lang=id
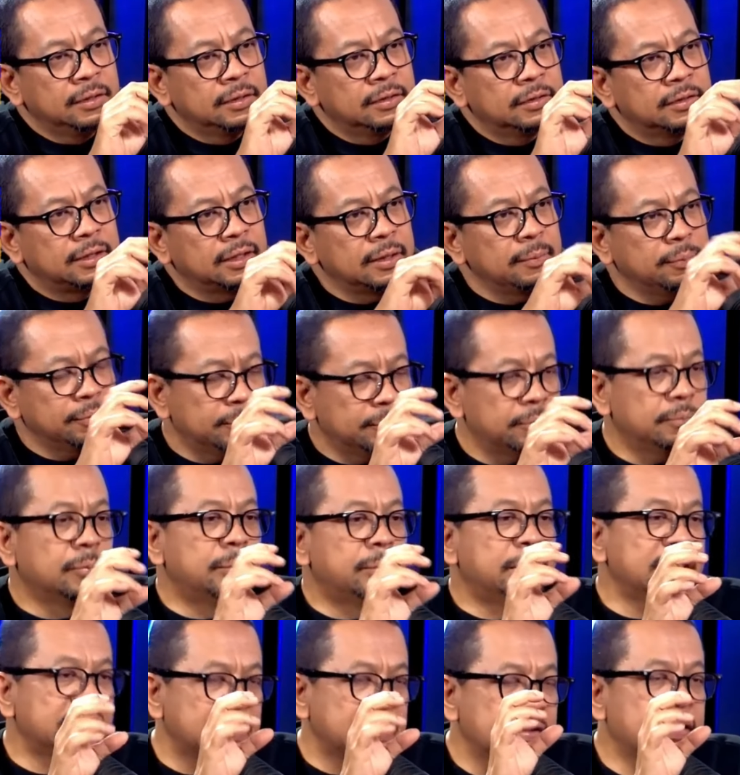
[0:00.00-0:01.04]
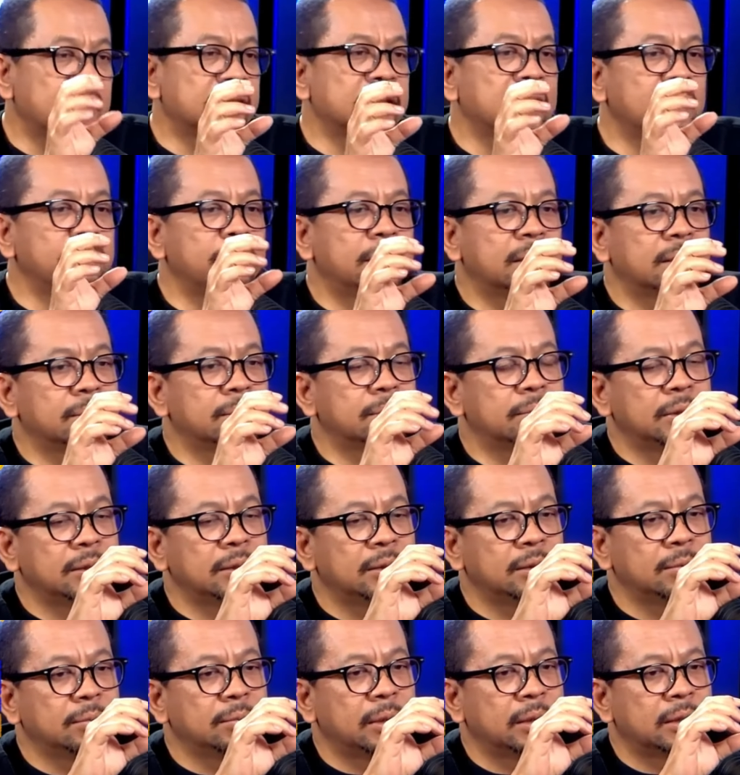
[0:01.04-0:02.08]
Jadi bisa saja men,
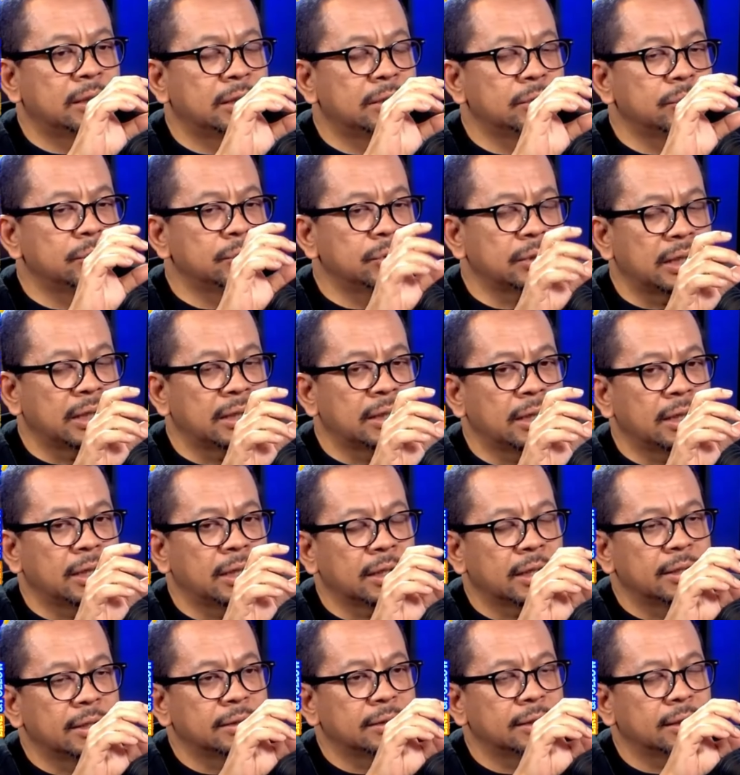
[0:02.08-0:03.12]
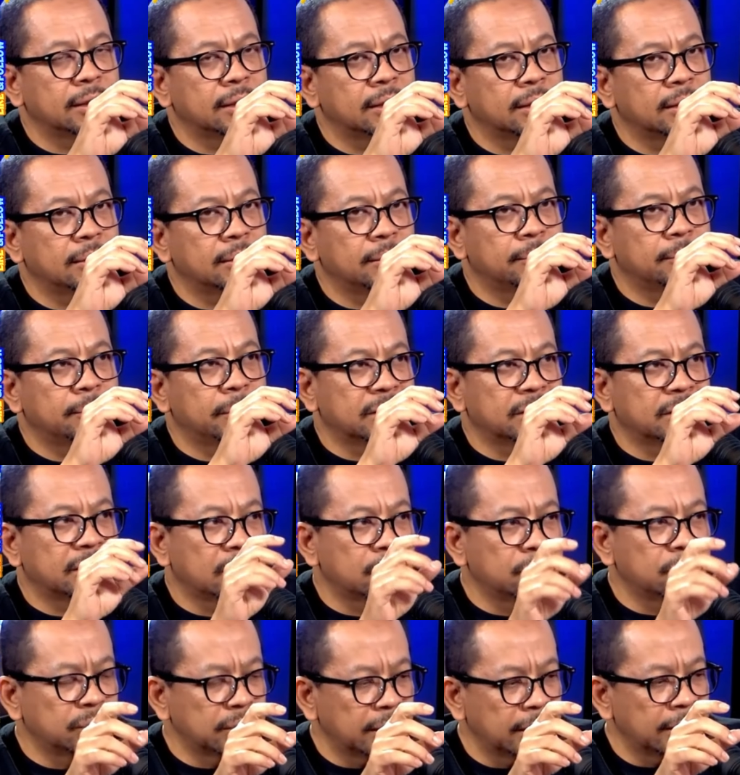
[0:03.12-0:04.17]
menentukan arahnya
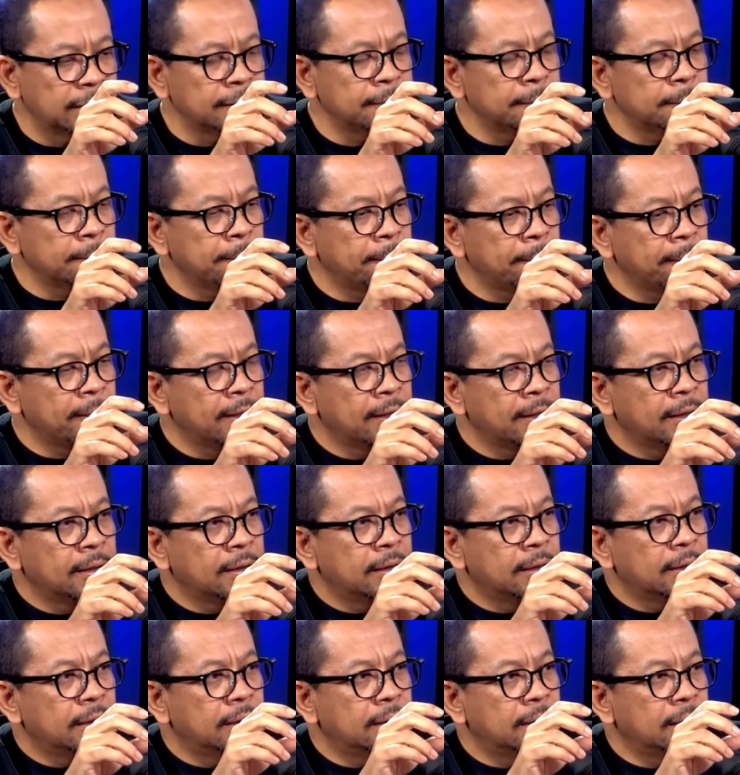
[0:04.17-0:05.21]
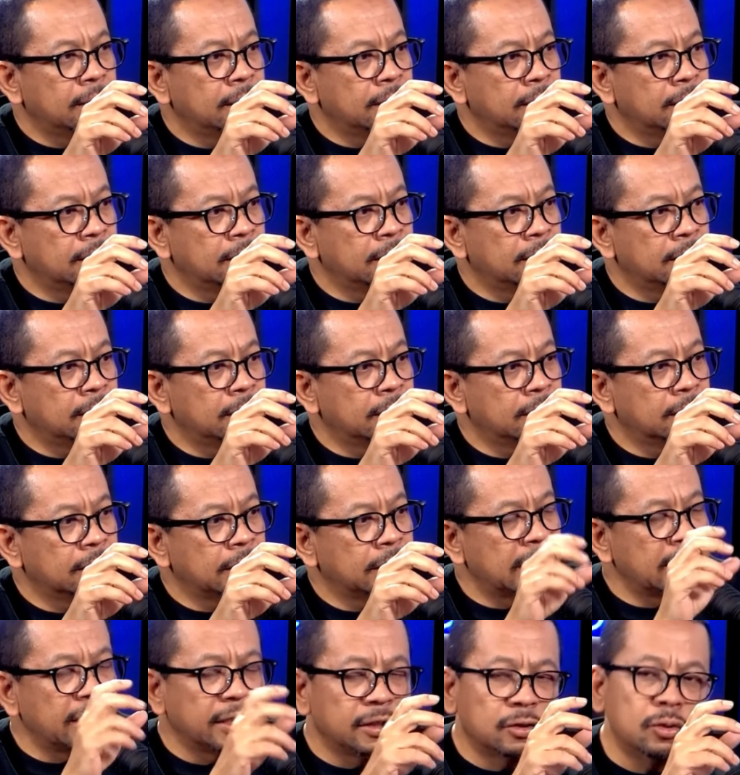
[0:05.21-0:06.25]
pertarungan Uh,
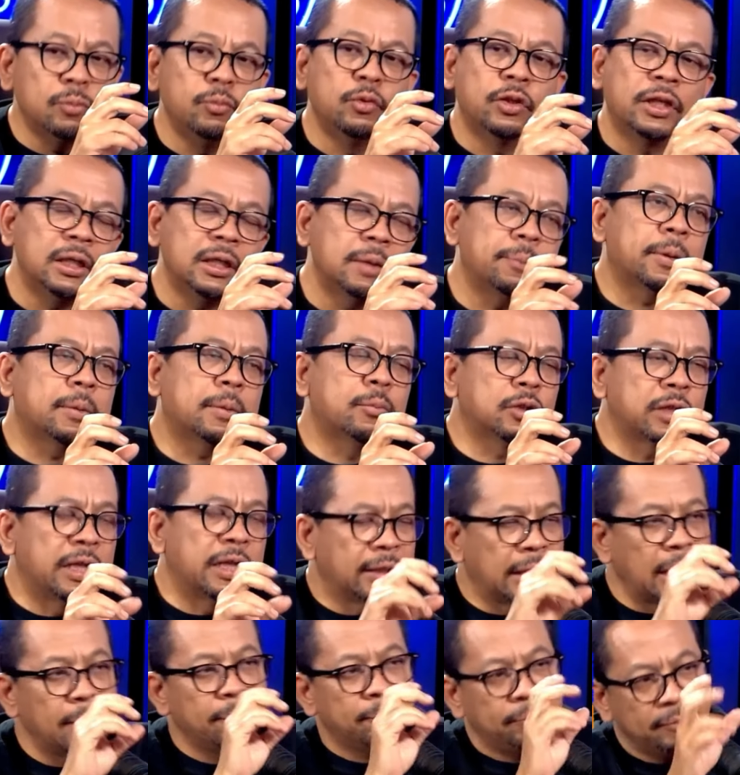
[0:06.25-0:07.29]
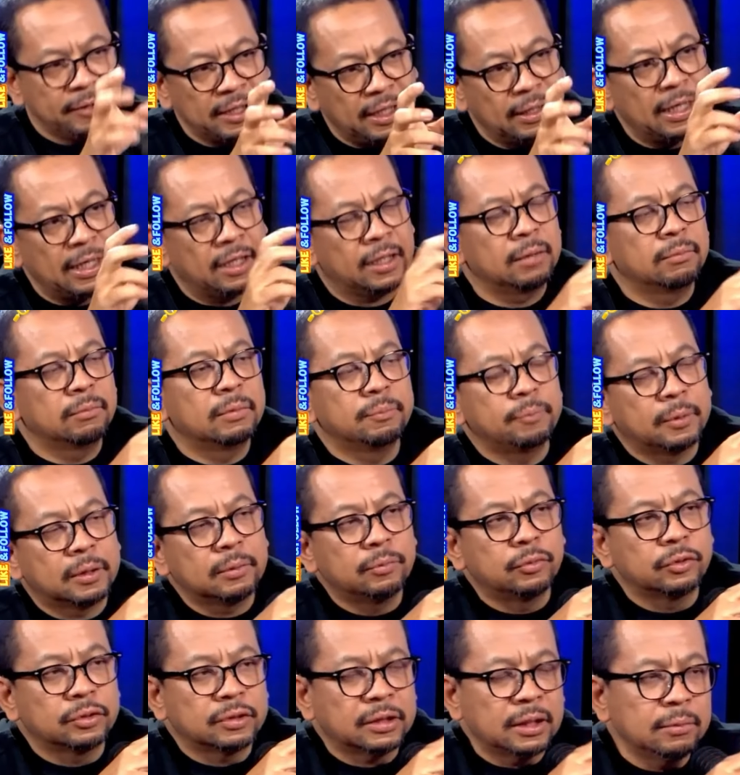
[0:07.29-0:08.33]
karena itu mungkin diperebutkan. Tapi yang akan
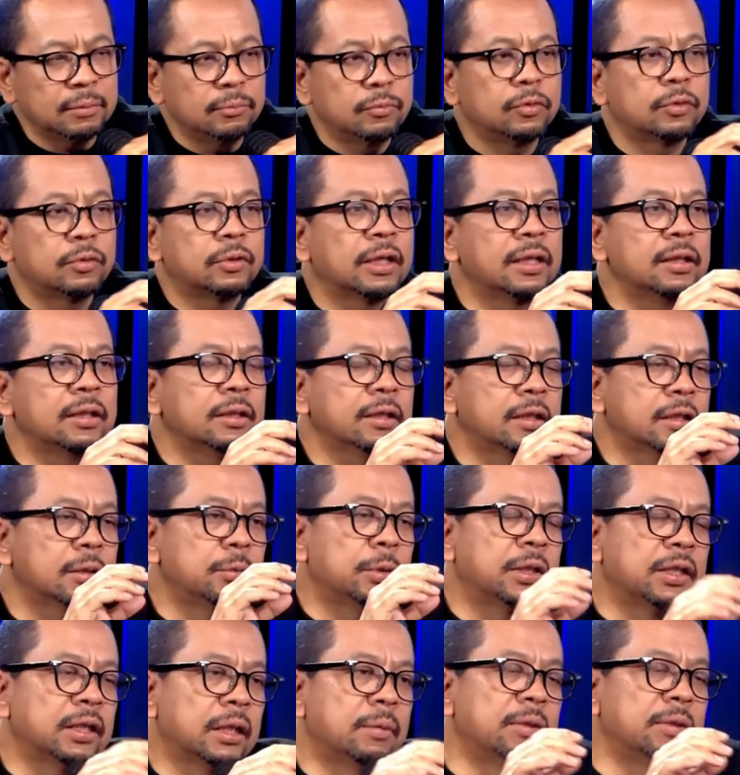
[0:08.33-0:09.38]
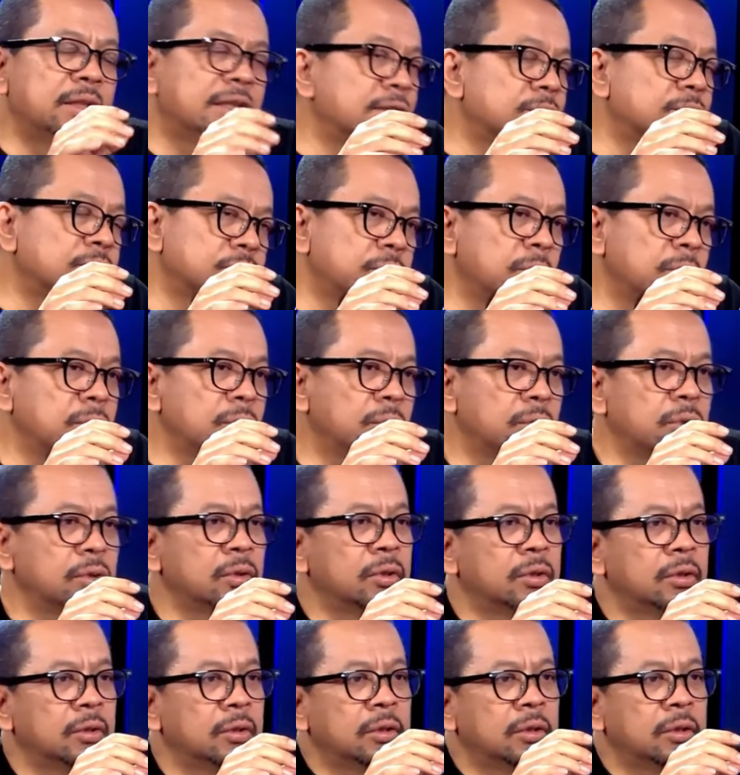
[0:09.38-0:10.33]
memperebutkan bukan Ridwan Kamil dan Susono.